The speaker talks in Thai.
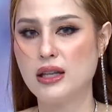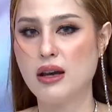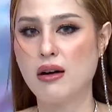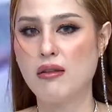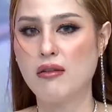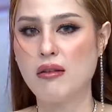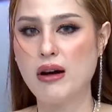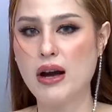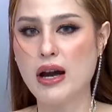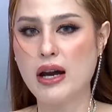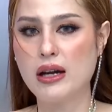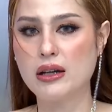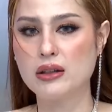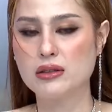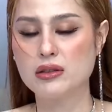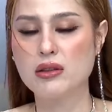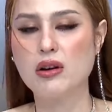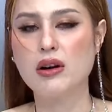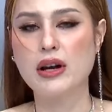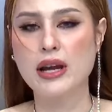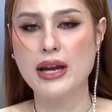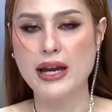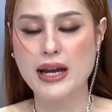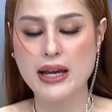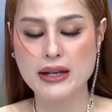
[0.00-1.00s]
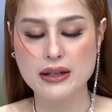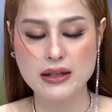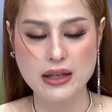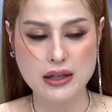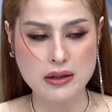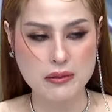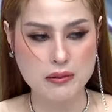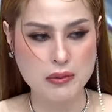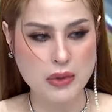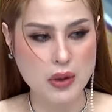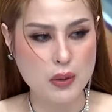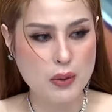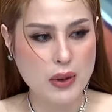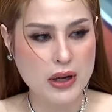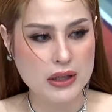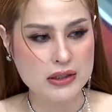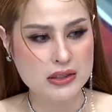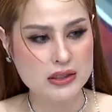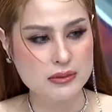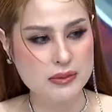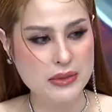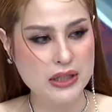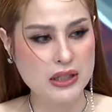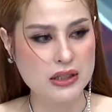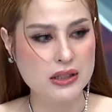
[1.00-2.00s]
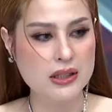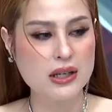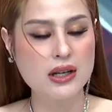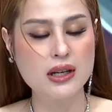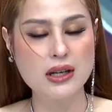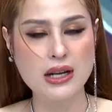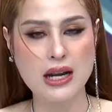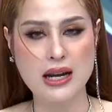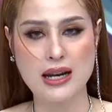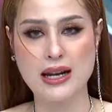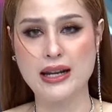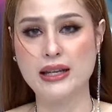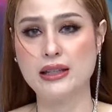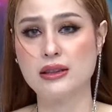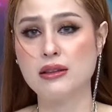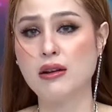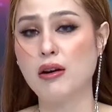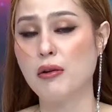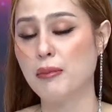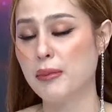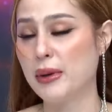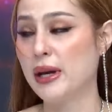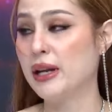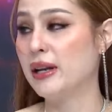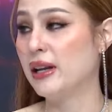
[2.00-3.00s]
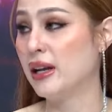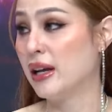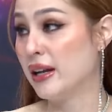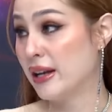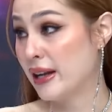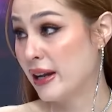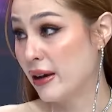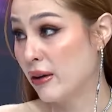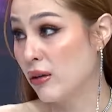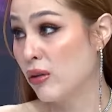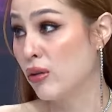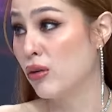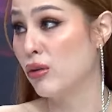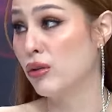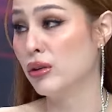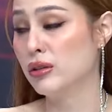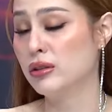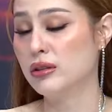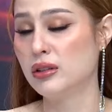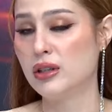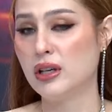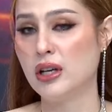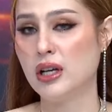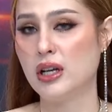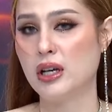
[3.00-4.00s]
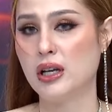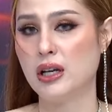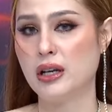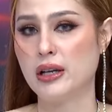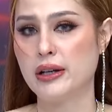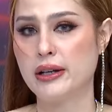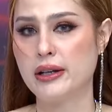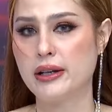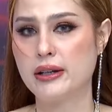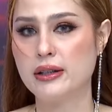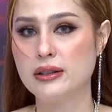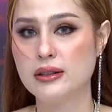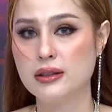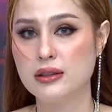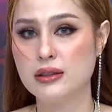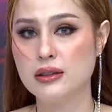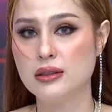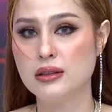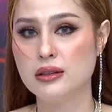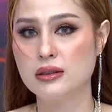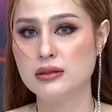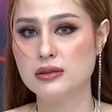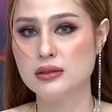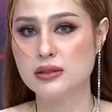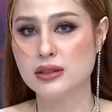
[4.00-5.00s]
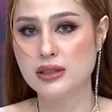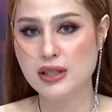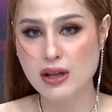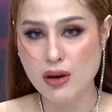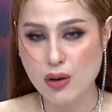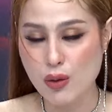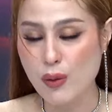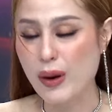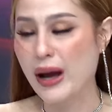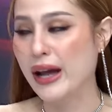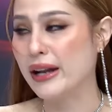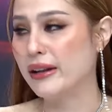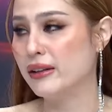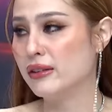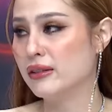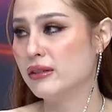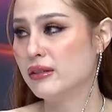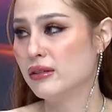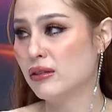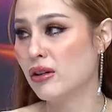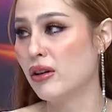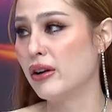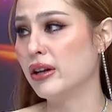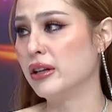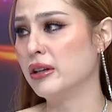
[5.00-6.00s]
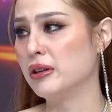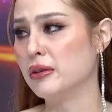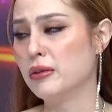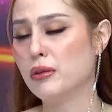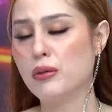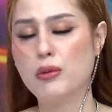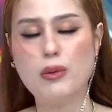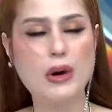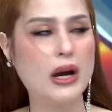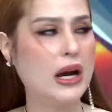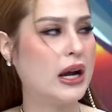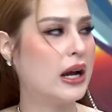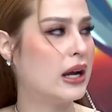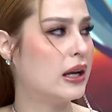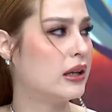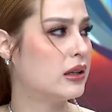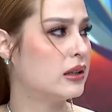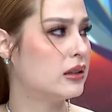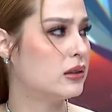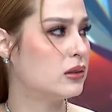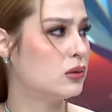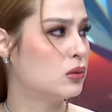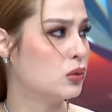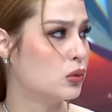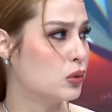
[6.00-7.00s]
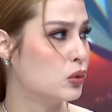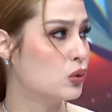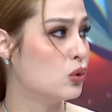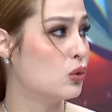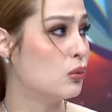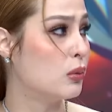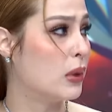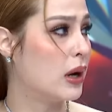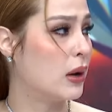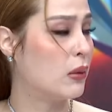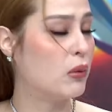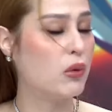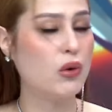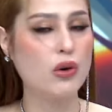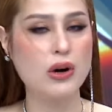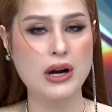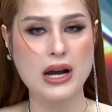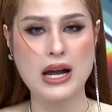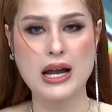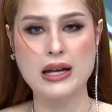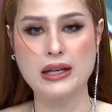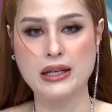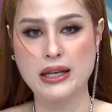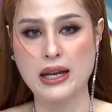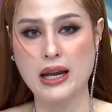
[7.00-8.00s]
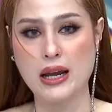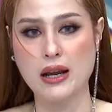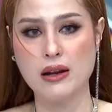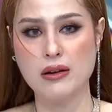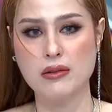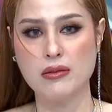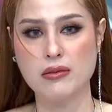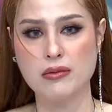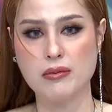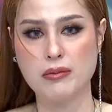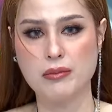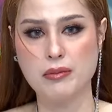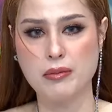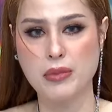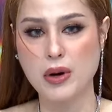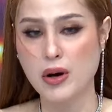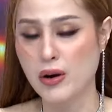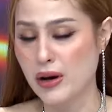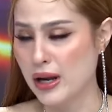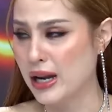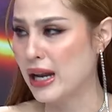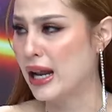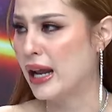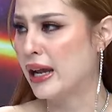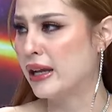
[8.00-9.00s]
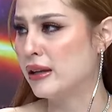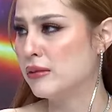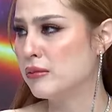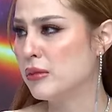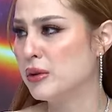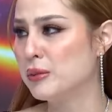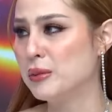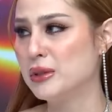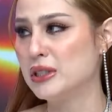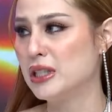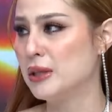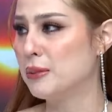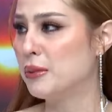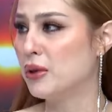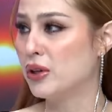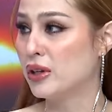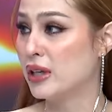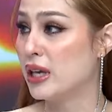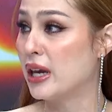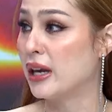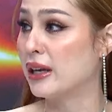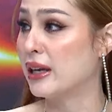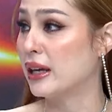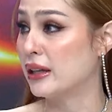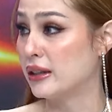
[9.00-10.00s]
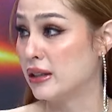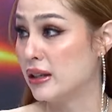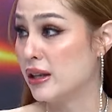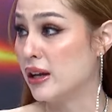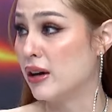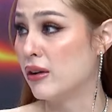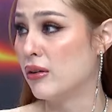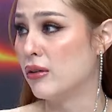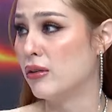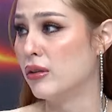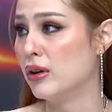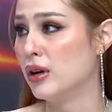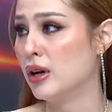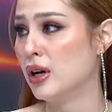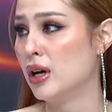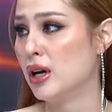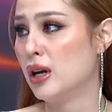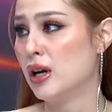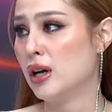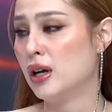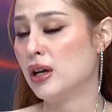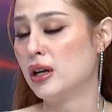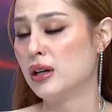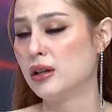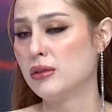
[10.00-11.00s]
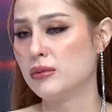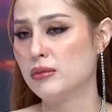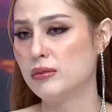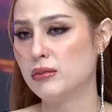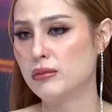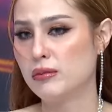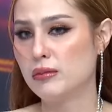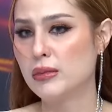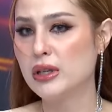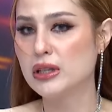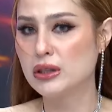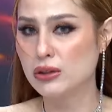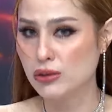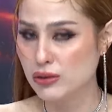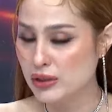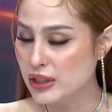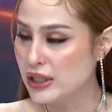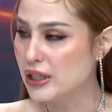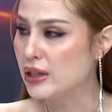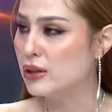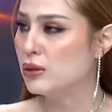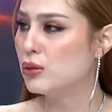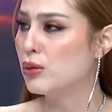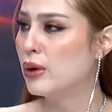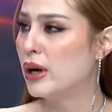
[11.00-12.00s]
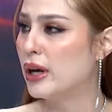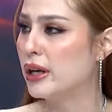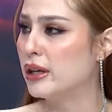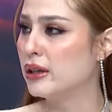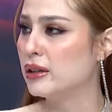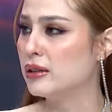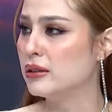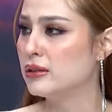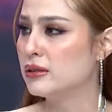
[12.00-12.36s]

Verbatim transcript: แต่ว่าก็แค่ในไม่ว่าจะมีเรื่องอะไรต่อไปในอนาคต คือเชื่อขวัญหน่อยว่าหนูอยู่มาวงการเนี้ยพราะอะไร มันไม่ใช่เพราะเก่งอย่างเดียว มันต้องดีด้วย